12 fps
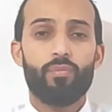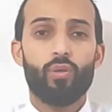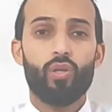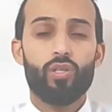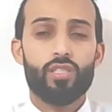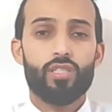شيء
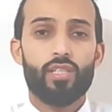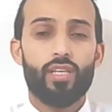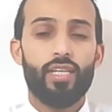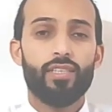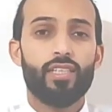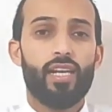بخص
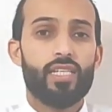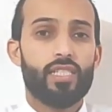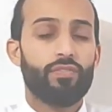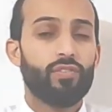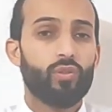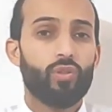
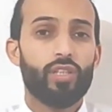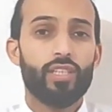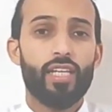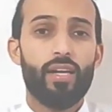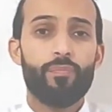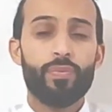الدراسه في
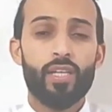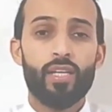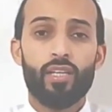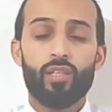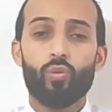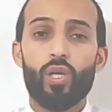تركيا
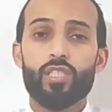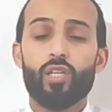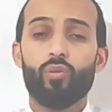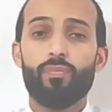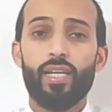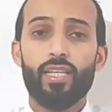
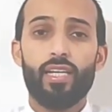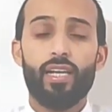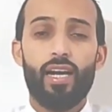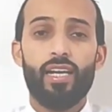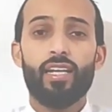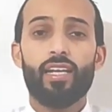تواصلوا
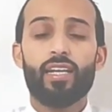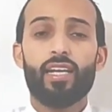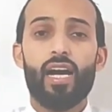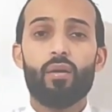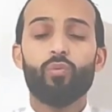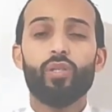معنا على
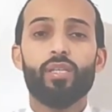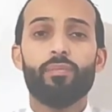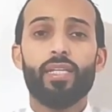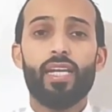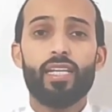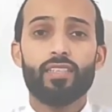الارقام
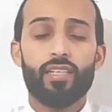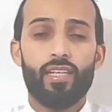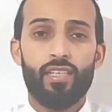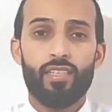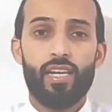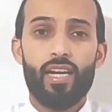والايميلات
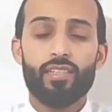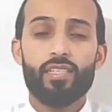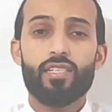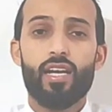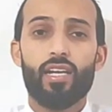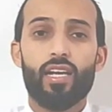اللي راح
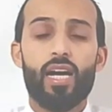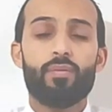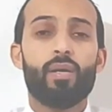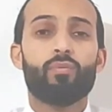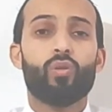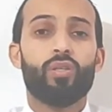تظهر
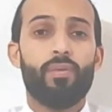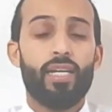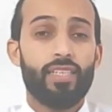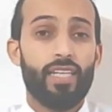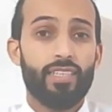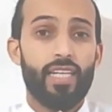امامكم
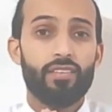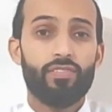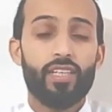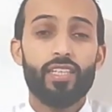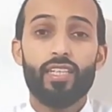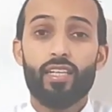مع تحيات
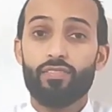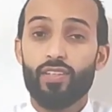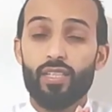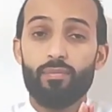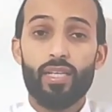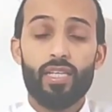فريقنا
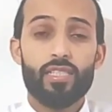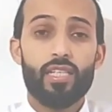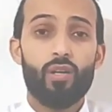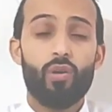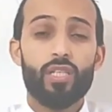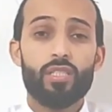فريق مركز
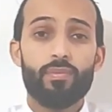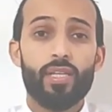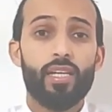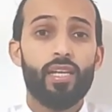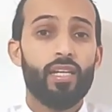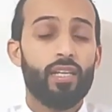
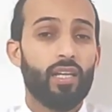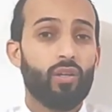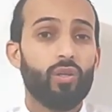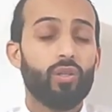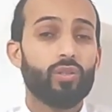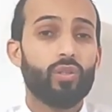الخوارزمي
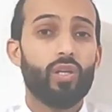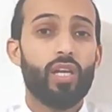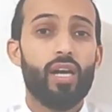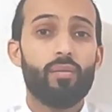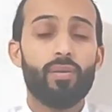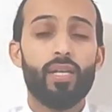لكل
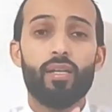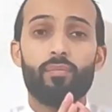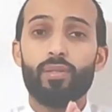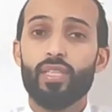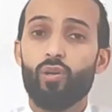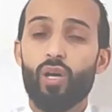الطلاب
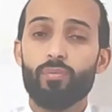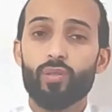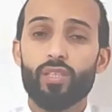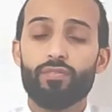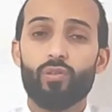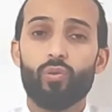بدوام
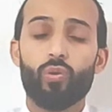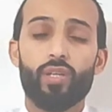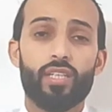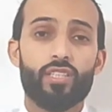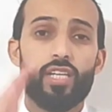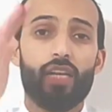التفوق
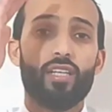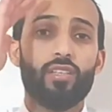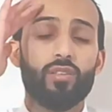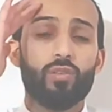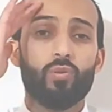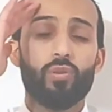والنجاح
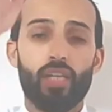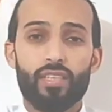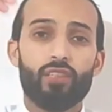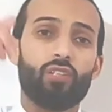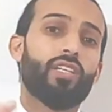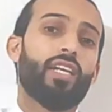
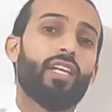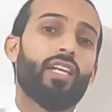ويعطيكم